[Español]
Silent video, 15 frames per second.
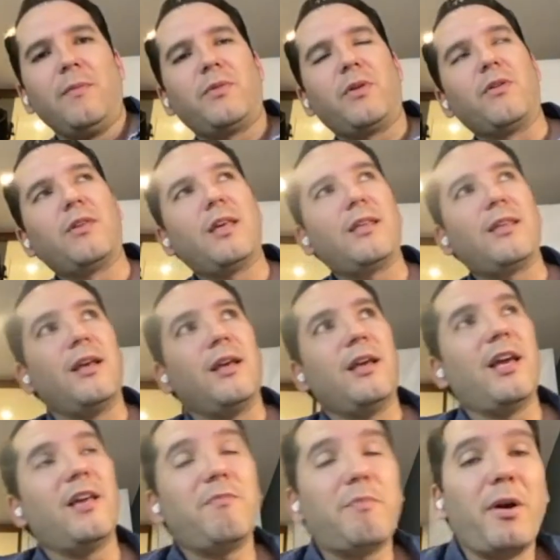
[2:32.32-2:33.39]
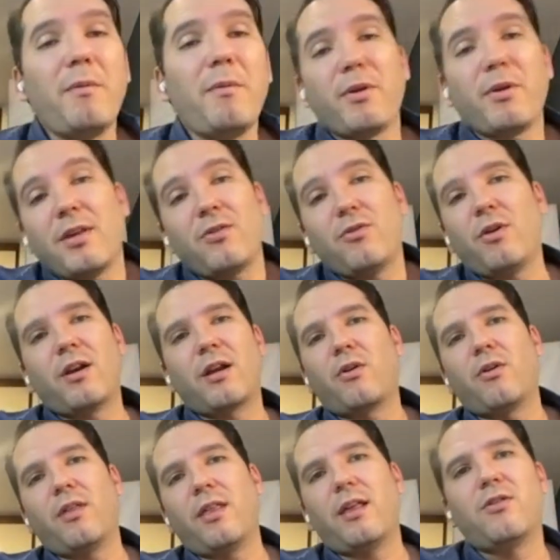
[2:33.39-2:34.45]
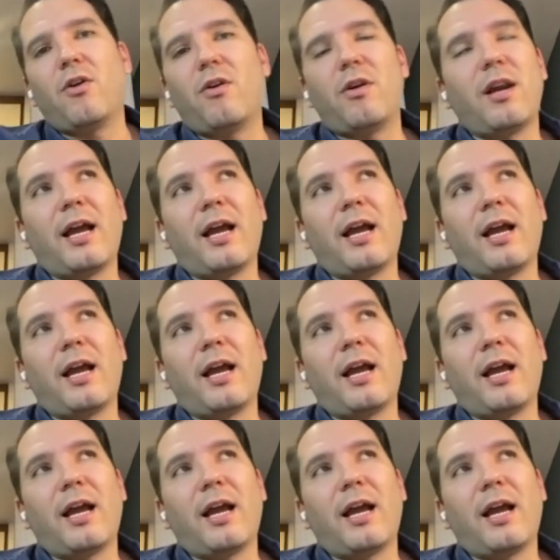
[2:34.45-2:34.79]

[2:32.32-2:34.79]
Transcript: Entonces, es por el proceso de recordación.